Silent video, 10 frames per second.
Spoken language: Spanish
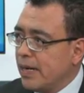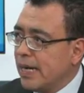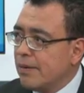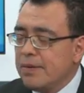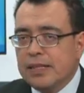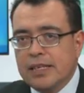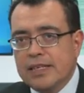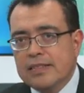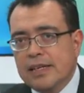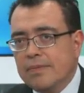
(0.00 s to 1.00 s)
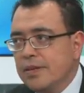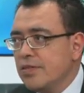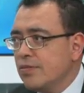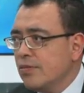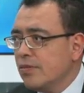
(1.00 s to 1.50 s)
pagar bienes y
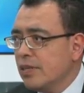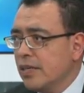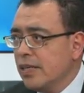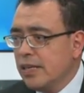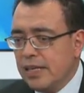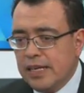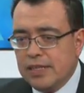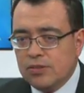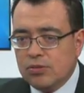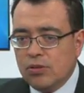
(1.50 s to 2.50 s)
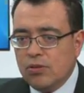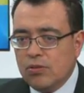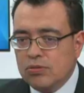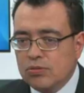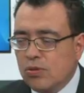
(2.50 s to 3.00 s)
servicios en
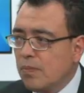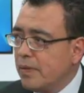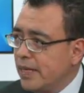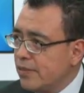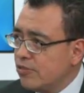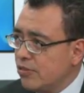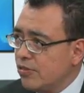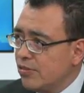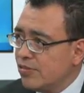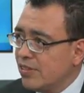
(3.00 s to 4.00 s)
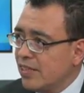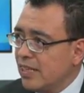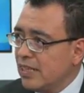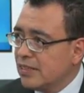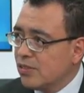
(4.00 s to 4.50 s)
todos los
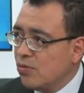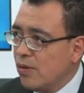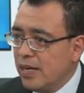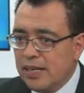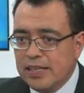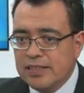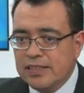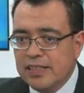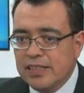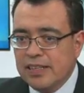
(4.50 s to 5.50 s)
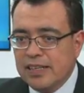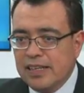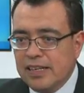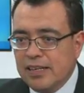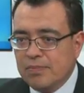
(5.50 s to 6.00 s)
comercios en las cuales
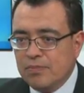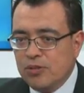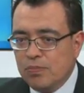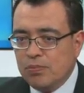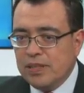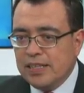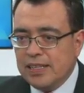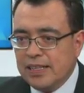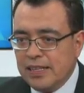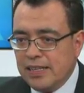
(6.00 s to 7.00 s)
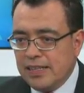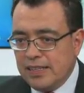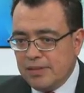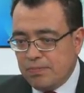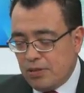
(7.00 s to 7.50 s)
eh, yo pueda,
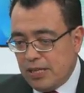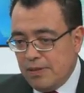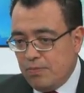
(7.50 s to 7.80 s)
eh, por